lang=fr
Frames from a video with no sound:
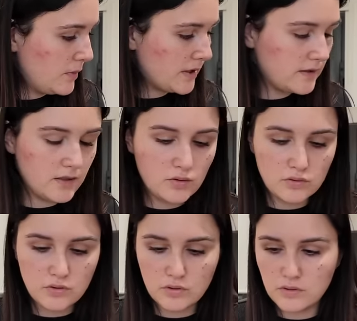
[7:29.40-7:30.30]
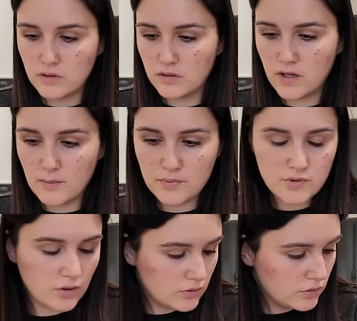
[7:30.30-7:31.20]
marinées coco, euh, un peu
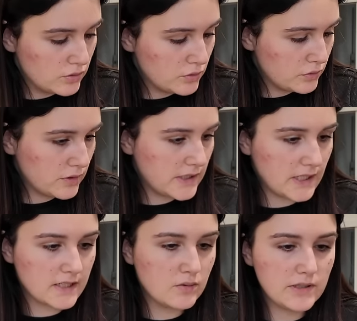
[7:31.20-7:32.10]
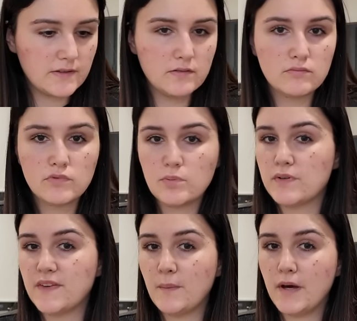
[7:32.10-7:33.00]
genre coco curry cacahuète. Ça peut
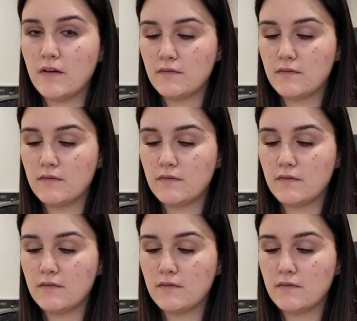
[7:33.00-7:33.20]
être sympa.